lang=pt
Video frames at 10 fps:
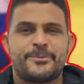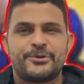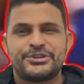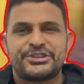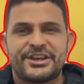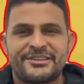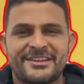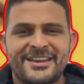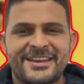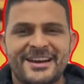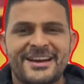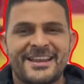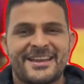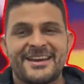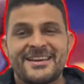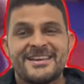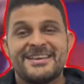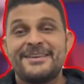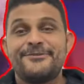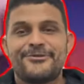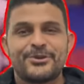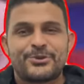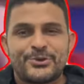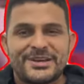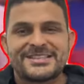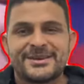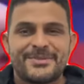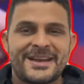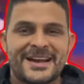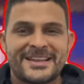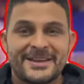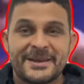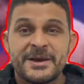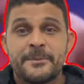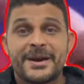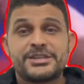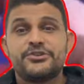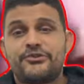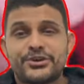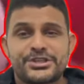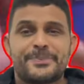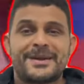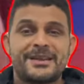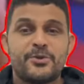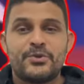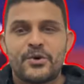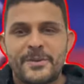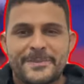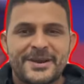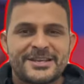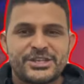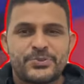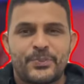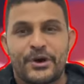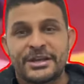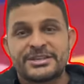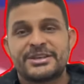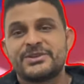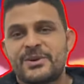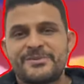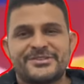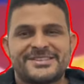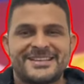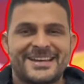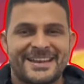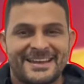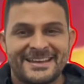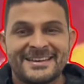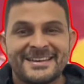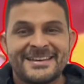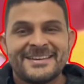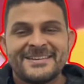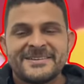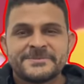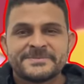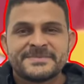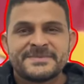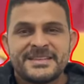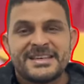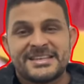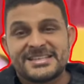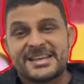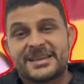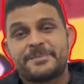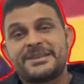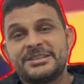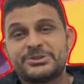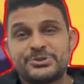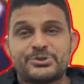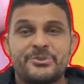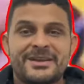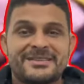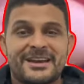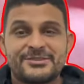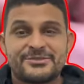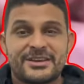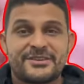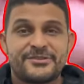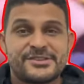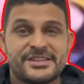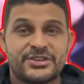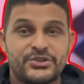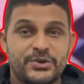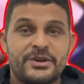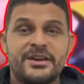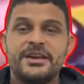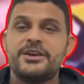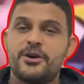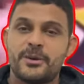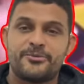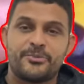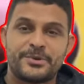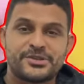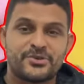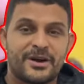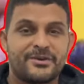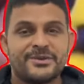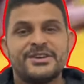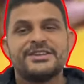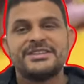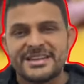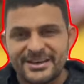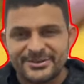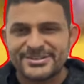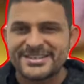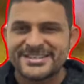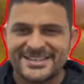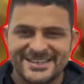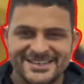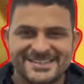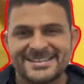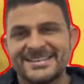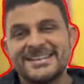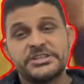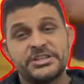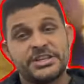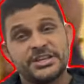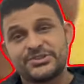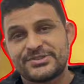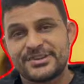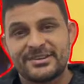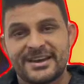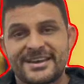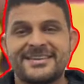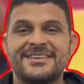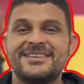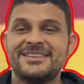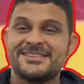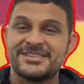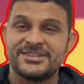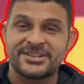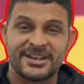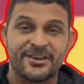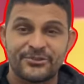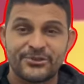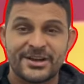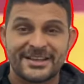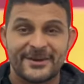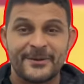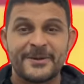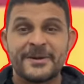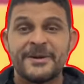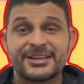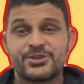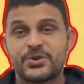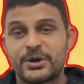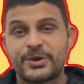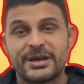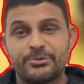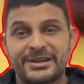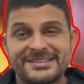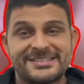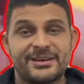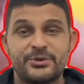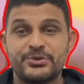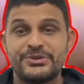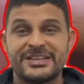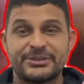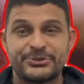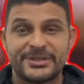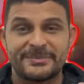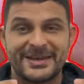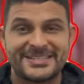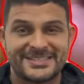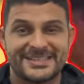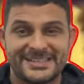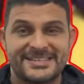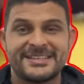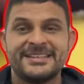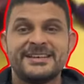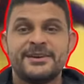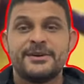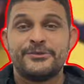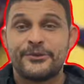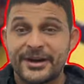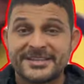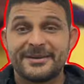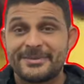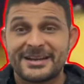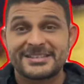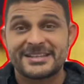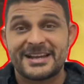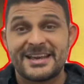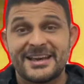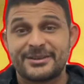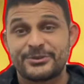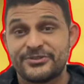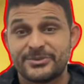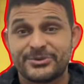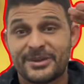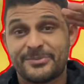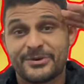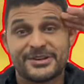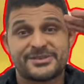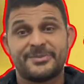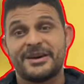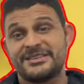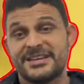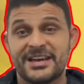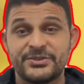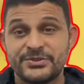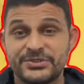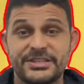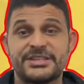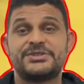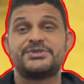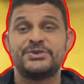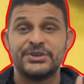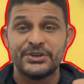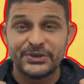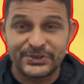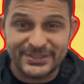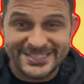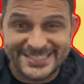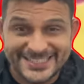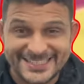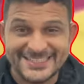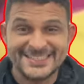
pós-treino ali que a galera inventou essa brincadeira. Mas se fosse para dar um nome para esse esporte, que nome você daria? E diz aqui pra gente nos comentários o que, que você achou. E óbvio, pessoal, não se esqueça, deixe o seu like e se inscreve no canal. A sua colaboração nos ajuda bastante. Forte abraço, galera. Nos vemos na próxima. Já é Jiu-Jitsu. Os.